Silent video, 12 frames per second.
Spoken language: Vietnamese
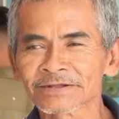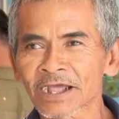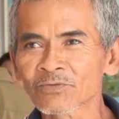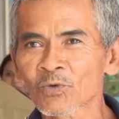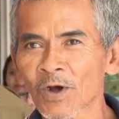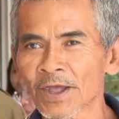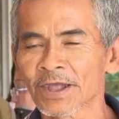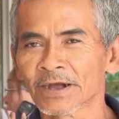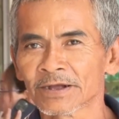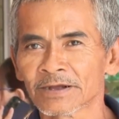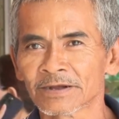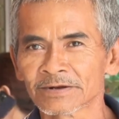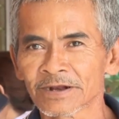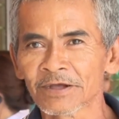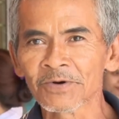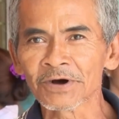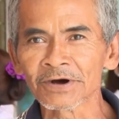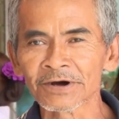Chính quyền, địa
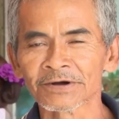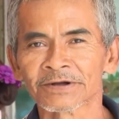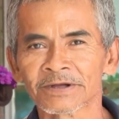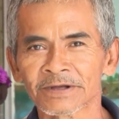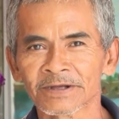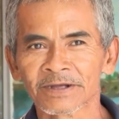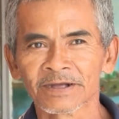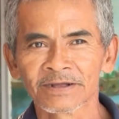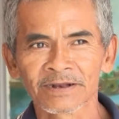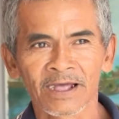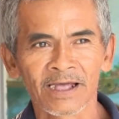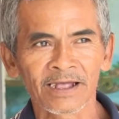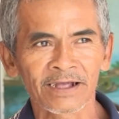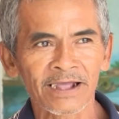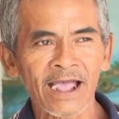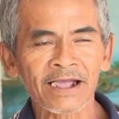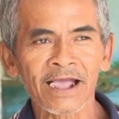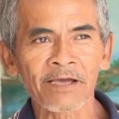phương, là
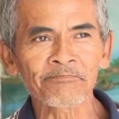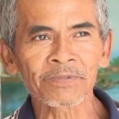các cấp